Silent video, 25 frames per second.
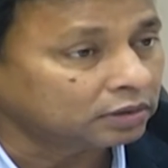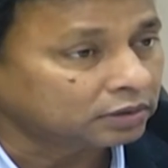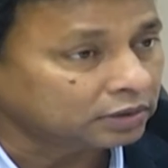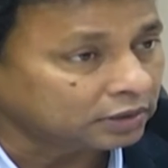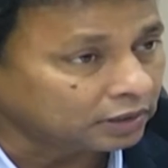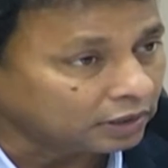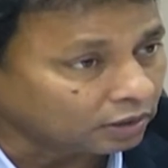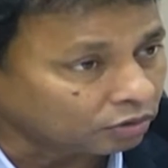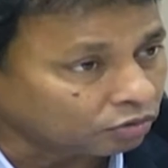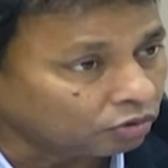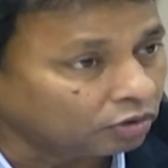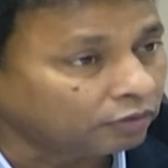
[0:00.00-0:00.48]

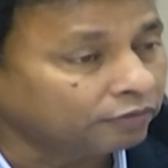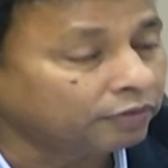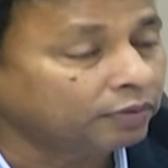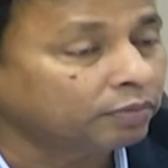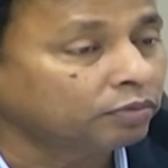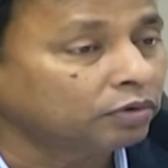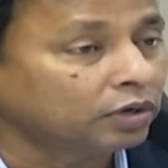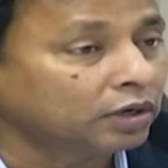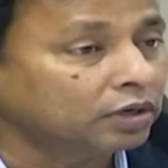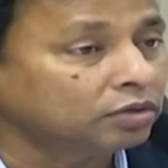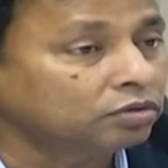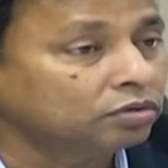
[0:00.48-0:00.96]
সেটা কনফার্ম
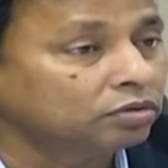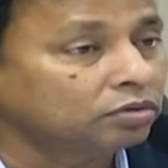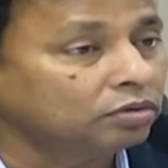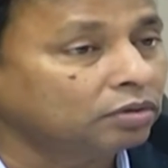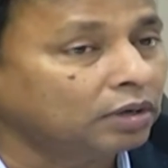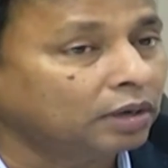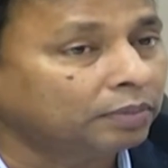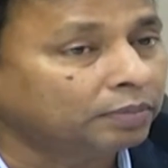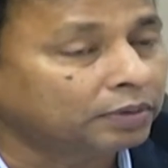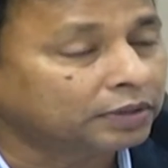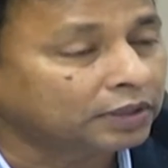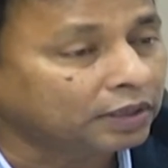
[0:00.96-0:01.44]
করার জন্য
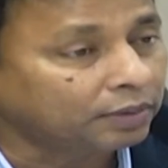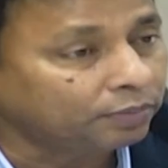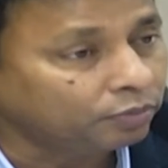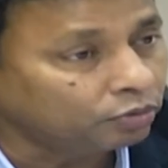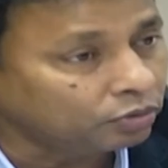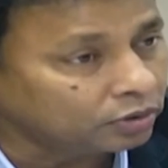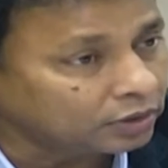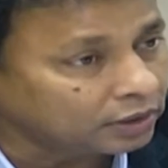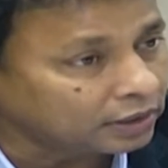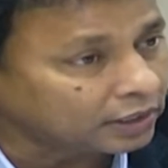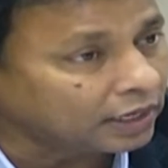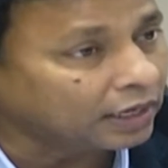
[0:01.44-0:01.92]
আমরা তার
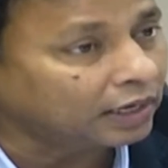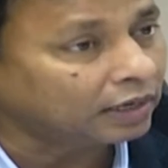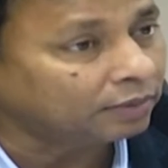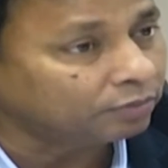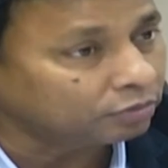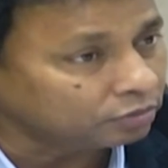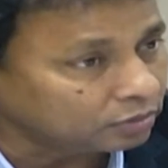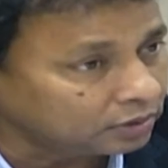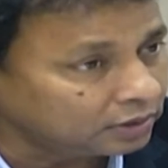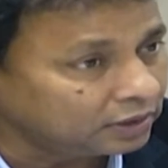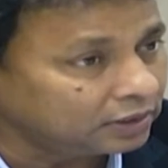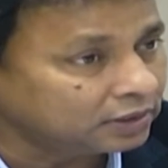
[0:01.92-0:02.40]
বড়ি থেকে
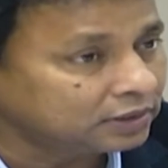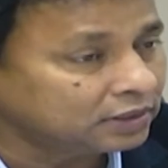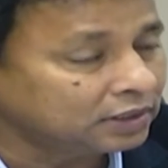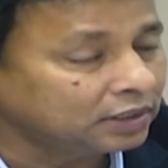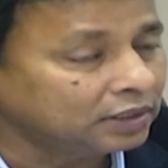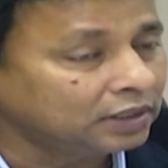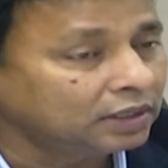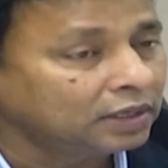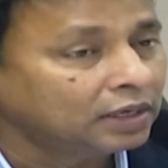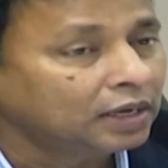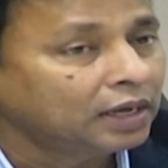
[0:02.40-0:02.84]
আলামত নিয়েছি